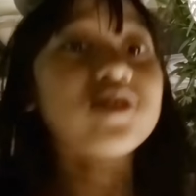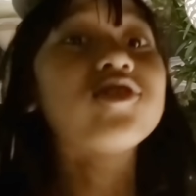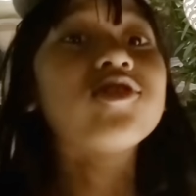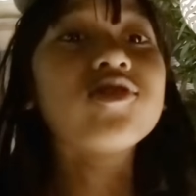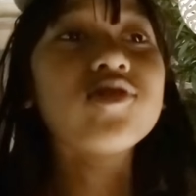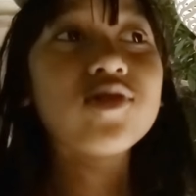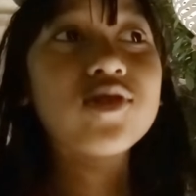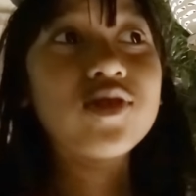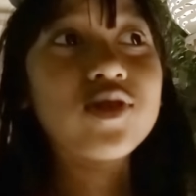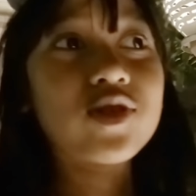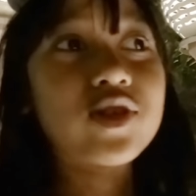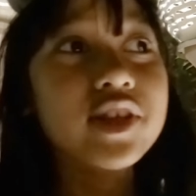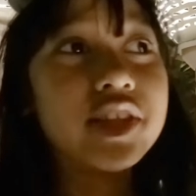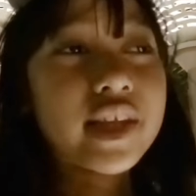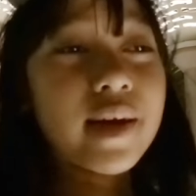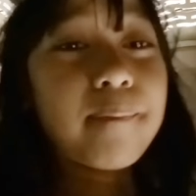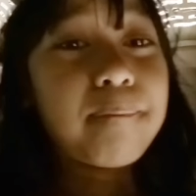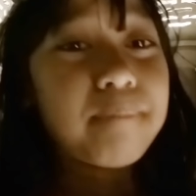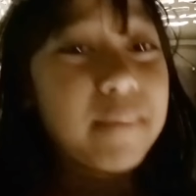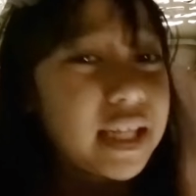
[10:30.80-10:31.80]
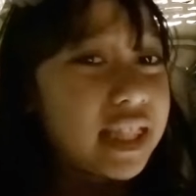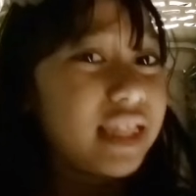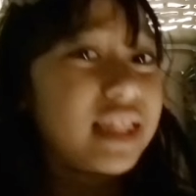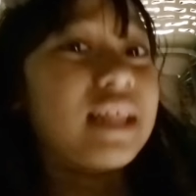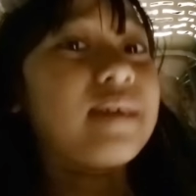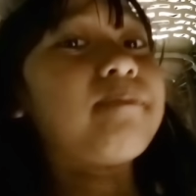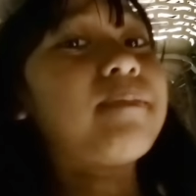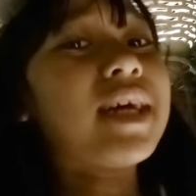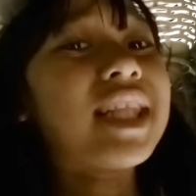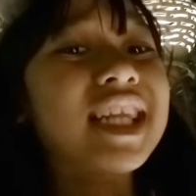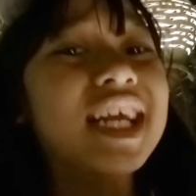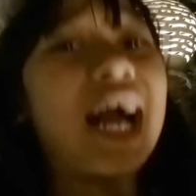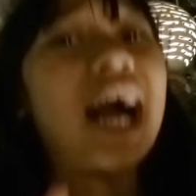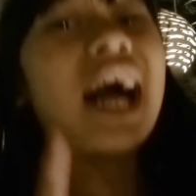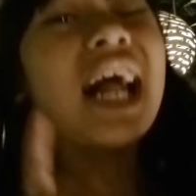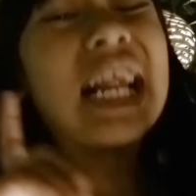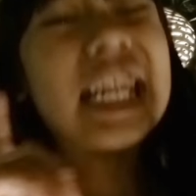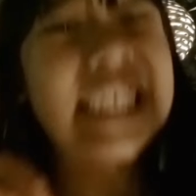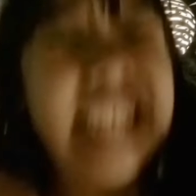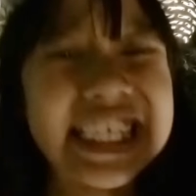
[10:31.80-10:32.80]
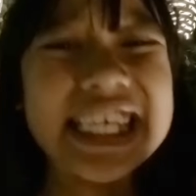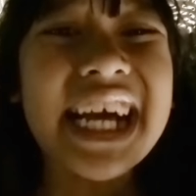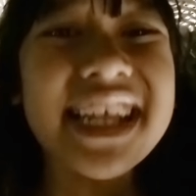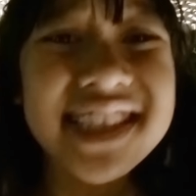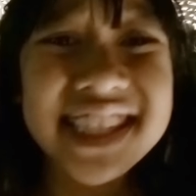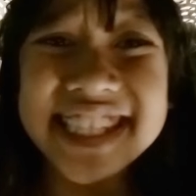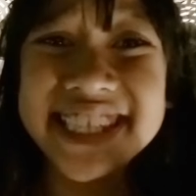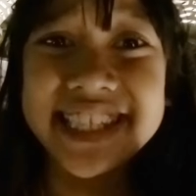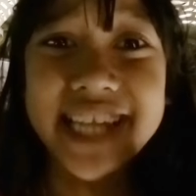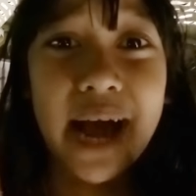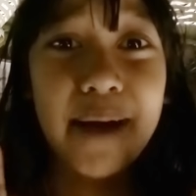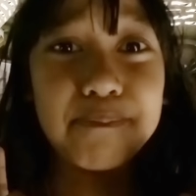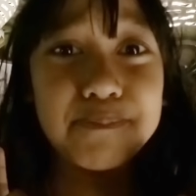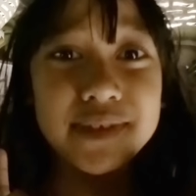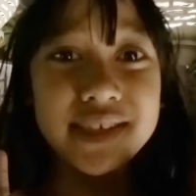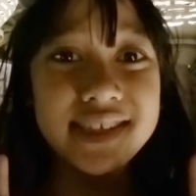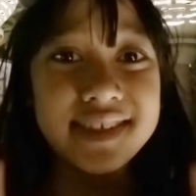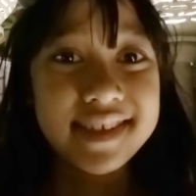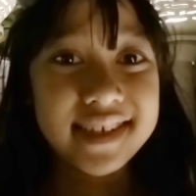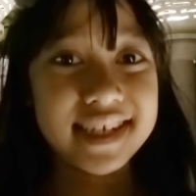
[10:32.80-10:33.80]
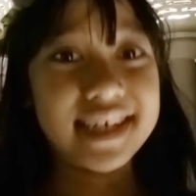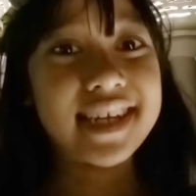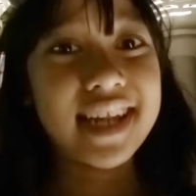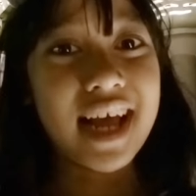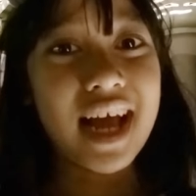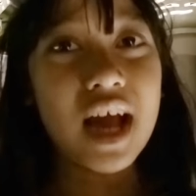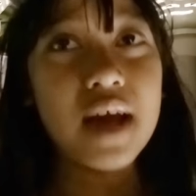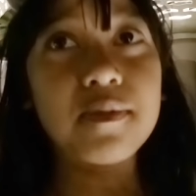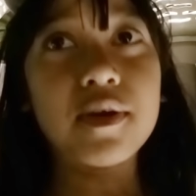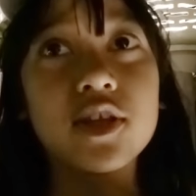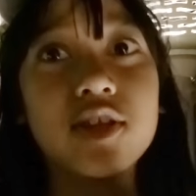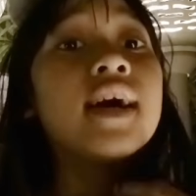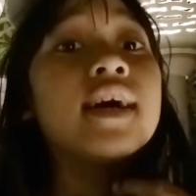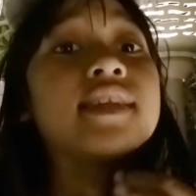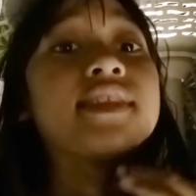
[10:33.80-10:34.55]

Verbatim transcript: dan suruh teman-teman kalian subscribe